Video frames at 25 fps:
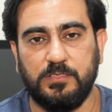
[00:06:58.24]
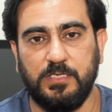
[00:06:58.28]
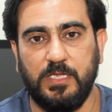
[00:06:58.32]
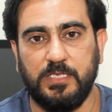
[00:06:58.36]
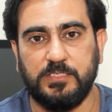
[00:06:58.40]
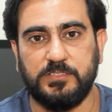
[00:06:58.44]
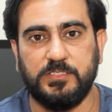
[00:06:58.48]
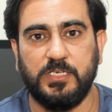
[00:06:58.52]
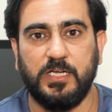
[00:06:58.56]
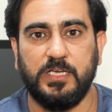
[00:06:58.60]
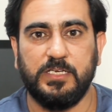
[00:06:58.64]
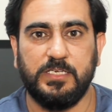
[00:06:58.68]

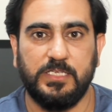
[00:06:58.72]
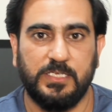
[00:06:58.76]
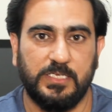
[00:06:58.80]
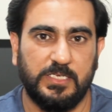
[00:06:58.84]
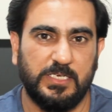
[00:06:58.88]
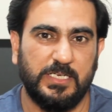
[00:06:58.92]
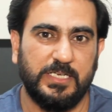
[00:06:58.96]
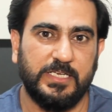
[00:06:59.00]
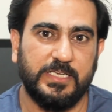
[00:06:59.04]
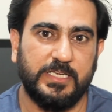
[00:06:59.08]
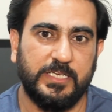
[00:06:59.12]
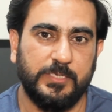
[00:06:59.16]
इस तरह लग
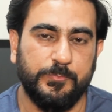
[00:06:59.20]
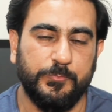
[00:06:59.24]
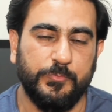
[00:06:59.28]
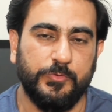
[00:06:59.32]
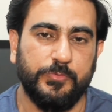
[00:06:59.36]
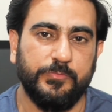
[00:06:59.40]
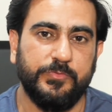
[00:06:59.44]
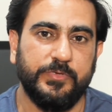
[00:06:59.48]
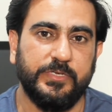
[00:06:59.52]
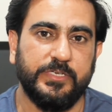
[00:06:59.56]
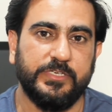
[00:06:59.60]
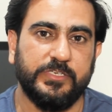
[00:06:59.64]
रहा है कि
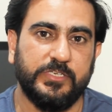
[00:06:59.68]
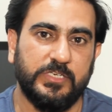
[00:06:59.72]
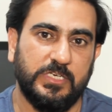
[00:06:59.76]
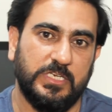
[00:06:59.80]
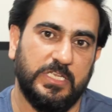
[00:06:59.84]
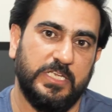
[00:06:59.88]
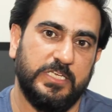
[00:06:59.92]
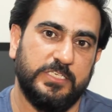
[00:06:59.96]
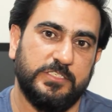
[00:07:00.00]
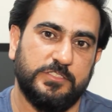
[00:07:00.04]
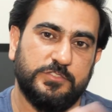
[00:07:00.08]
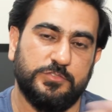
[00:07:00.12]
मूवी
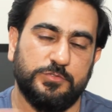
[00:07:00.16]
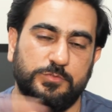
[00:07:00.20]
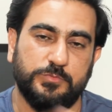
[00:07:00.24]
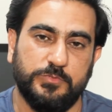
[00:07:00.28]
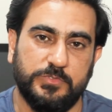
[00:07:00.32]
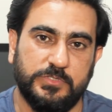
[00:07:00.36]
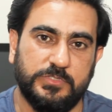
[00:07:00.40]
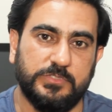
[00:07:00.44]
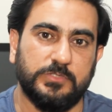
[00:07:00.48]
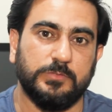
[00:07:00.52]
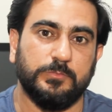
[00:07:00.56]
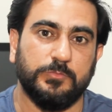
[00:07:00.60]
इंक्लाइंस
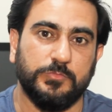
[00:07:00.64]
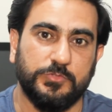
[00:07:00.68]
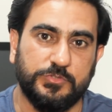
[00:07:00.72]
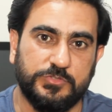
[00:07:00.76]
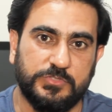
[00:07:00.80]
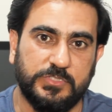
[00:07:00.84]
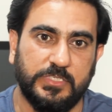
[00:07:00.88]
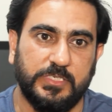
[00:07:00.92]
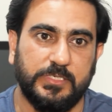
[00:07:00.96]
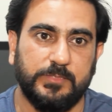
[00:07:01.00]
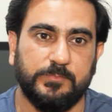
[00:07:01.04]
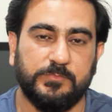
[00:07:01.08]
टूवर्ड द
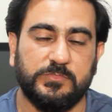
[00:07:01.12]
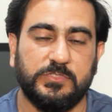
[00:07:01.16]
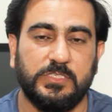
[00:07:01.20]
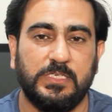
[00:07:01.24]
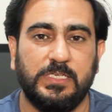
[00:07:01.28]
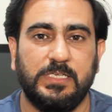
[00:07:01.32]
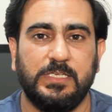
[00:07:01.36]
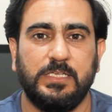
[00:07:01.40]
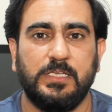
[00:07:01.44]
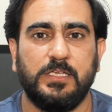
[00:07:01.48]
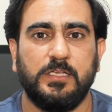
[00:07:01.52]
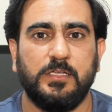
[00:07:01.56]
मुस्लिम्स
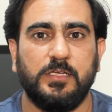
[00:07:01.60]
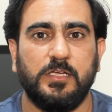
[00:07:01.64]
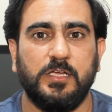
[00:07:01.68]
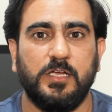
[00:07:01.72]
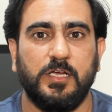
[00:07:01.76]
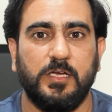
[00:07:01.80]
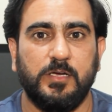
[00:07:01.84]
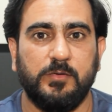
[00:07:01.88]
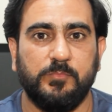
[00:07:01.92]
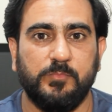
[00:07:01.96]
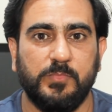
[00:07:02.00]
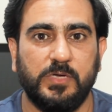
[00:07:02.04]

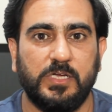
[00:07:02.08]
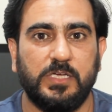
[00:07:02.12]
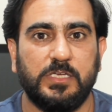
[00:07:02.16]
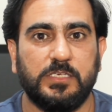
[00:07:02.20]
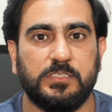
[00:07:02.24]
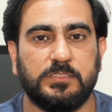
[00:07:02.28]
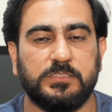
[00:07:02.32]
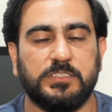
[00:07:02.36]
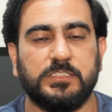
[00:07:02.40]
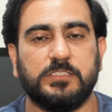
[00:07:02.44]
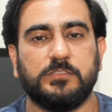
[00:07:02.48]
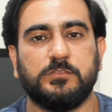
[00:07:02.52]
मगर
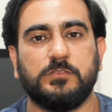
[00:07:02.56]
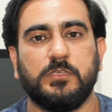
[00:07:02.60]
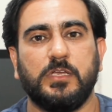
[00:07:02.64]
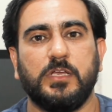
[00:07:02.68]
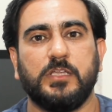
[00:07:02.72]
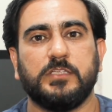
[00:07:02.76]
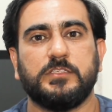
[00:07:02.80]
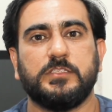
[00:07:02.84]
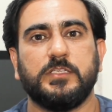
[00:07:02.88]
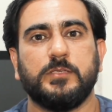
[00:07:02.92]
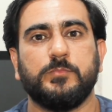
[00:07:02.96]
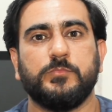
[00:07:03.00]
जिस
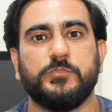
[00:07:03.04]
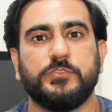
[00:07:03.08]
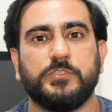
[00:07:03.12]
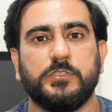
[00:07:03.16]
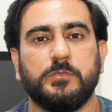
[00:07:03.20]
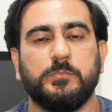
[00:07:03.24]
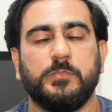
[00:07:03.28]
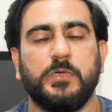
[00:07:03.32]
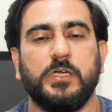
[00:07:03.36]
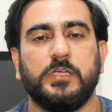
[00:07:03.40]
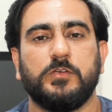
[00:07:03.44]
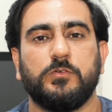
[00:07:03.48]
तरह से
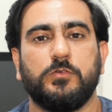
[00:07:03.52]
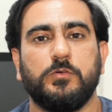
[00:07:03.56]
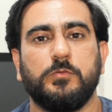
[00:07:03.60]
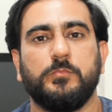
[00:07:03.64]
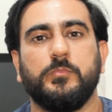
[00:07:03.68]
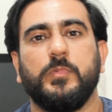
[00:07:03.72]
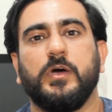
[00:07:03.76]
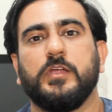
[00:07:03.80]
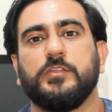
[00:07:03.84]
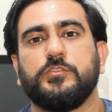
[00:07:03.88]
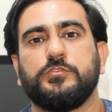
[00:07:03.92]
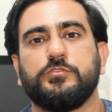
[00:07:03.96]
मुसलमान को
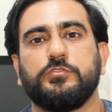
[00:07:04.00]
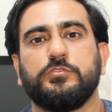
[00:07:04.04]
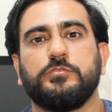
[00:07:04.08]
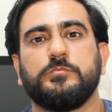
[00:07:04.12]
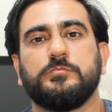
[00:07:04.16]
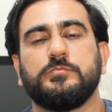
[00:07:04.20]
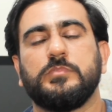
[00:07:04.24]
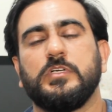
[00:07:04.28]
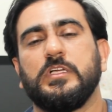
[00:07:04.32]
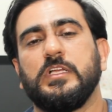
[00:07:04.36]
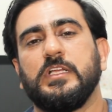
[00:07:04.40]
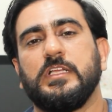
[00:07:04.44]

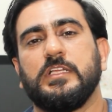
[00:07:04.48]
मासूम